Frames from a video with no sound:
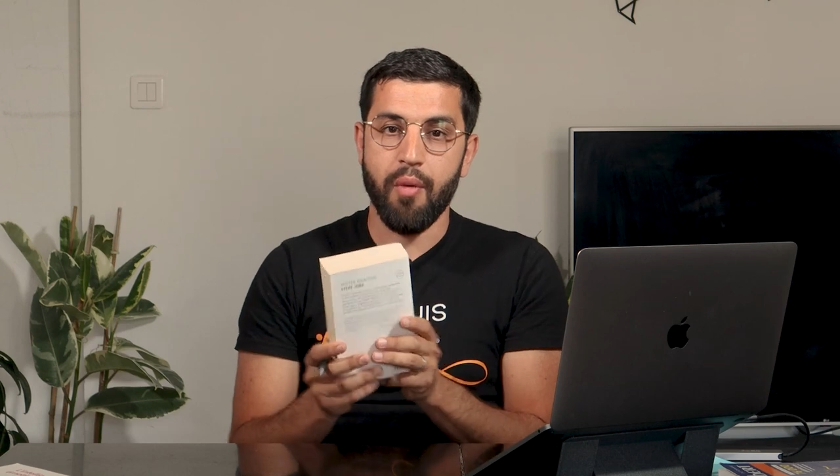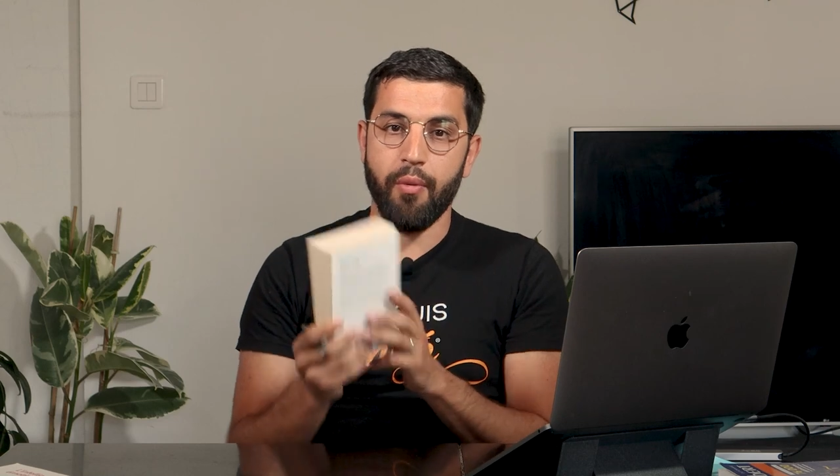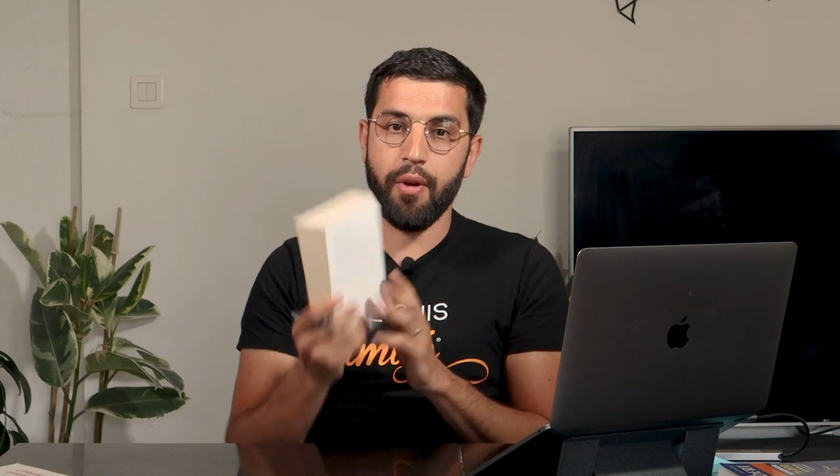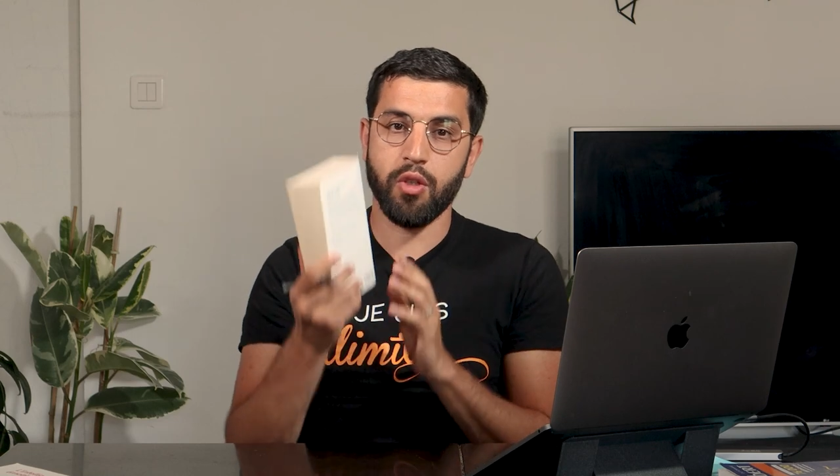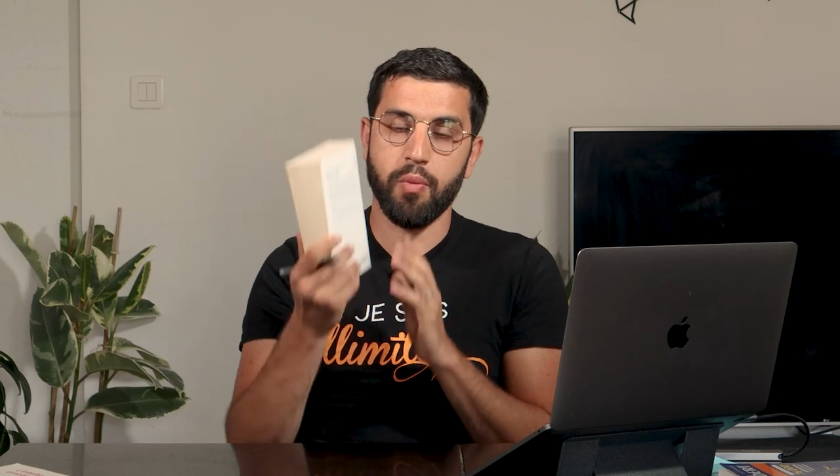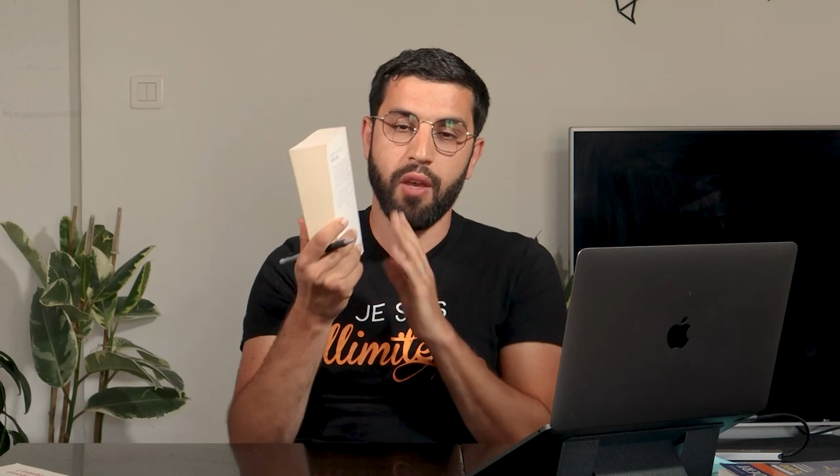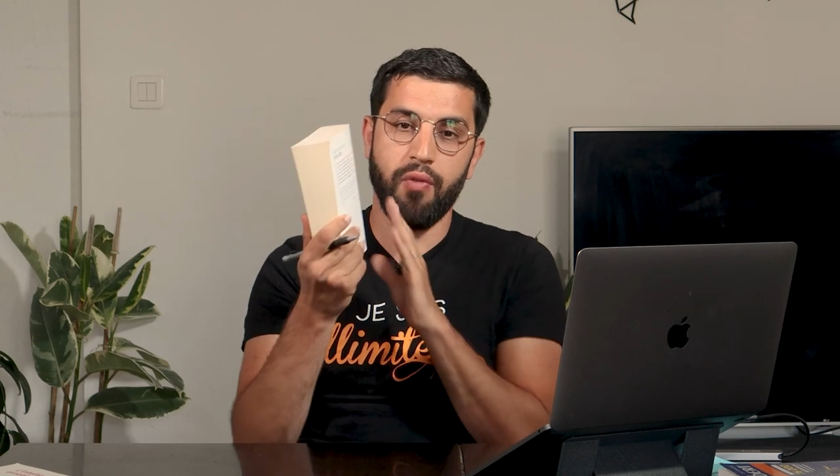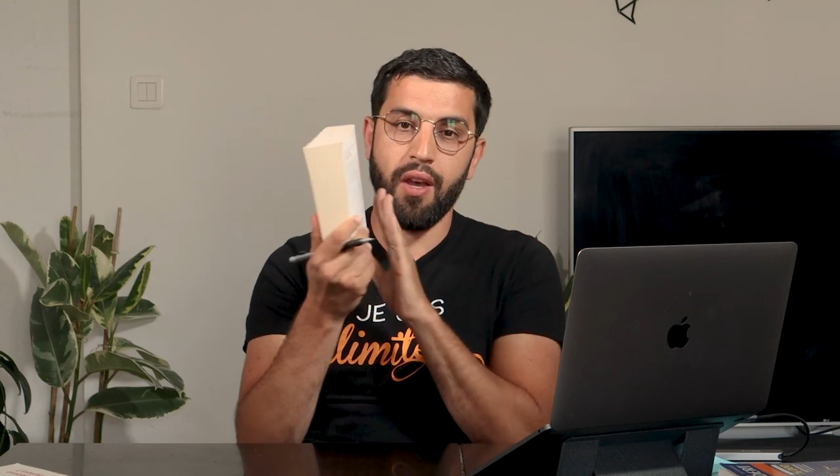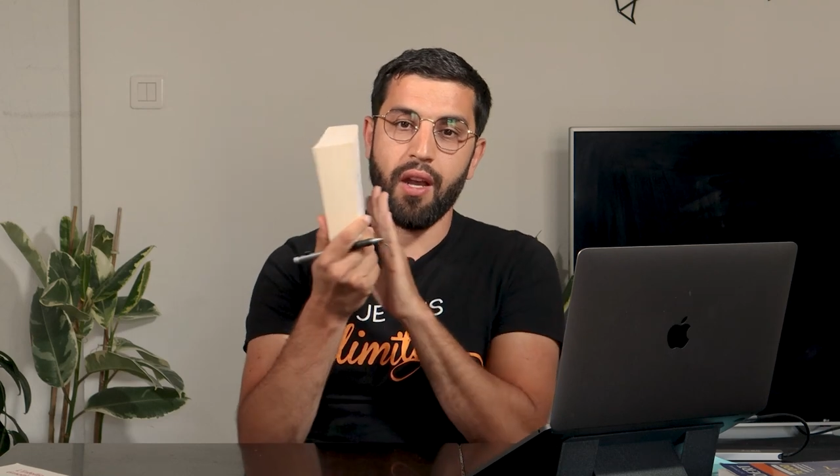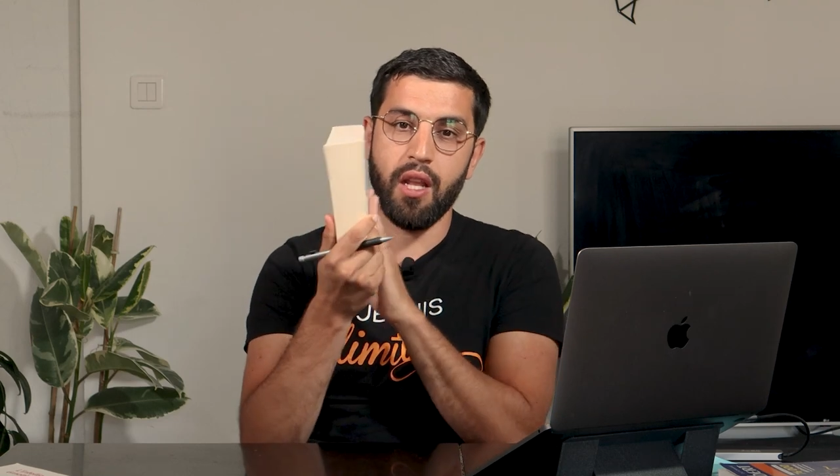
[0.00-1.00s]
moi, je
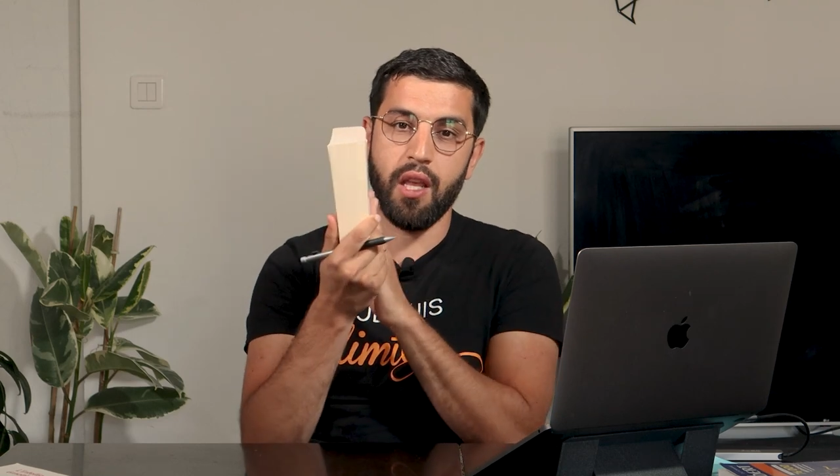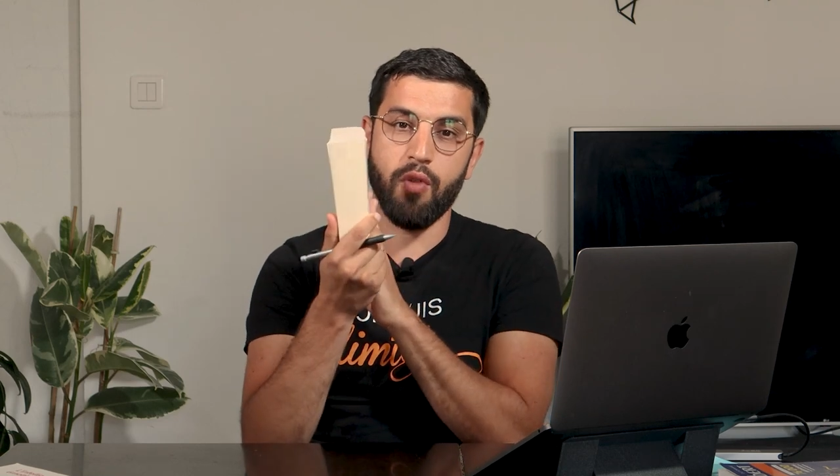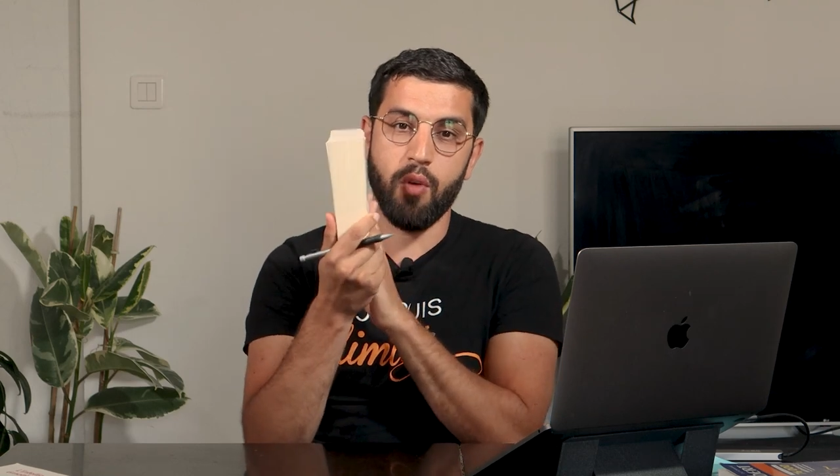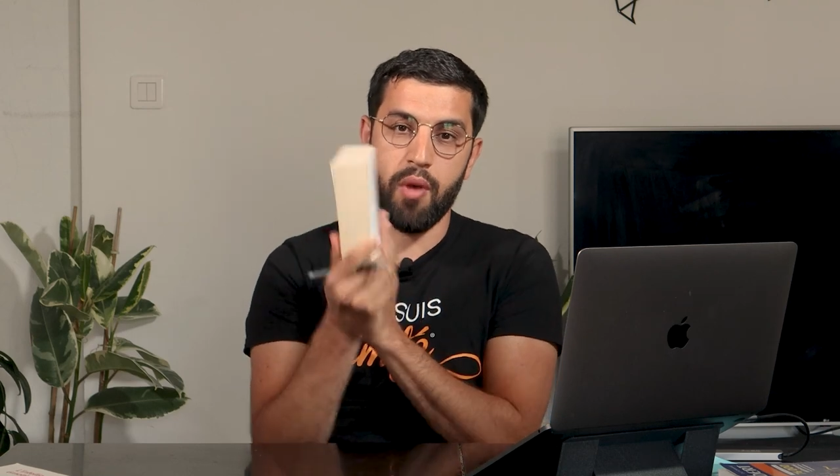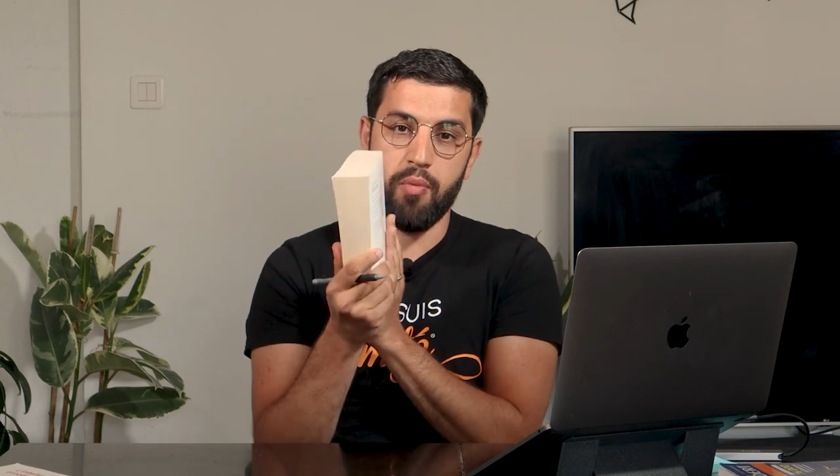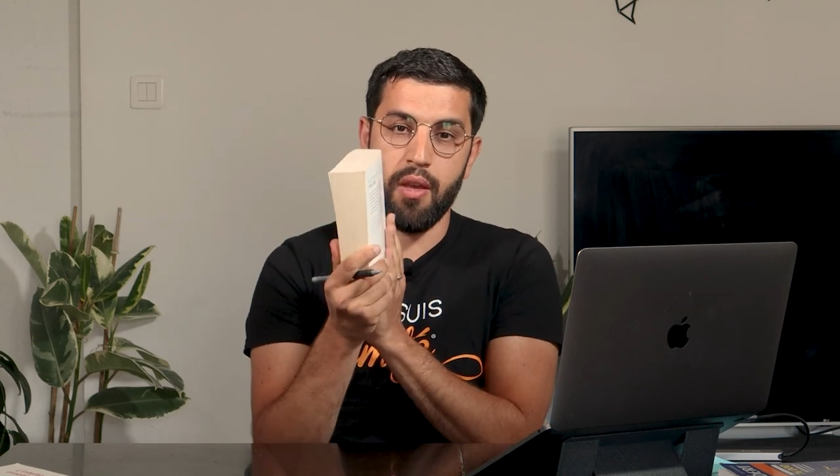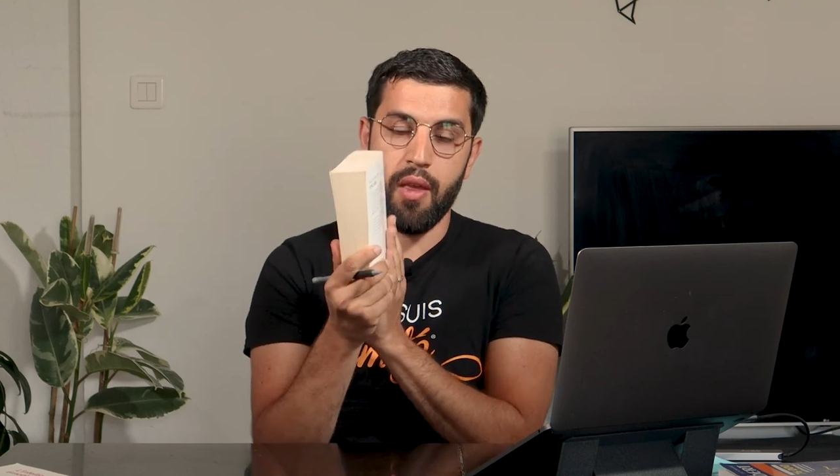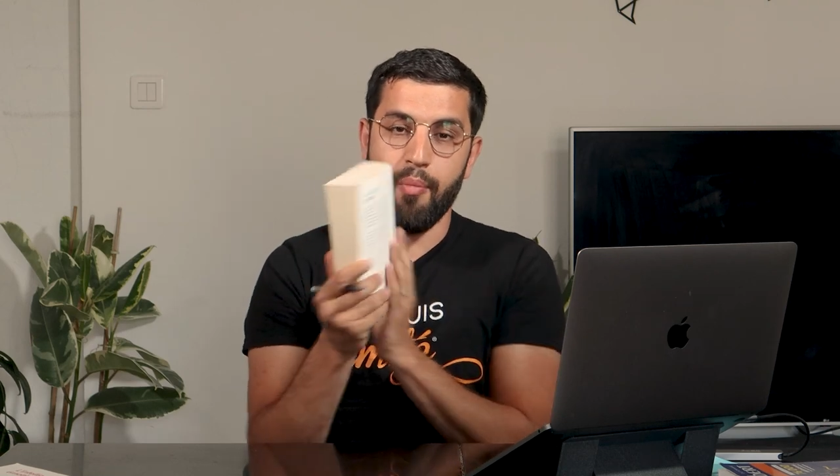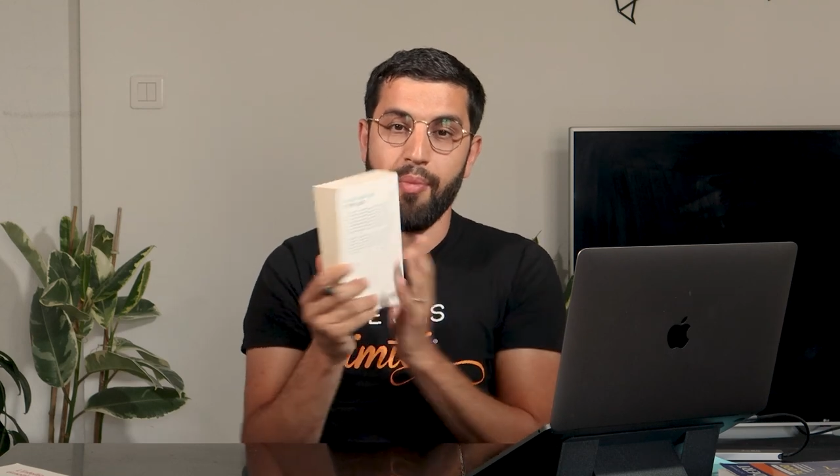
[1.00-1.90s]
préfère les livres papier.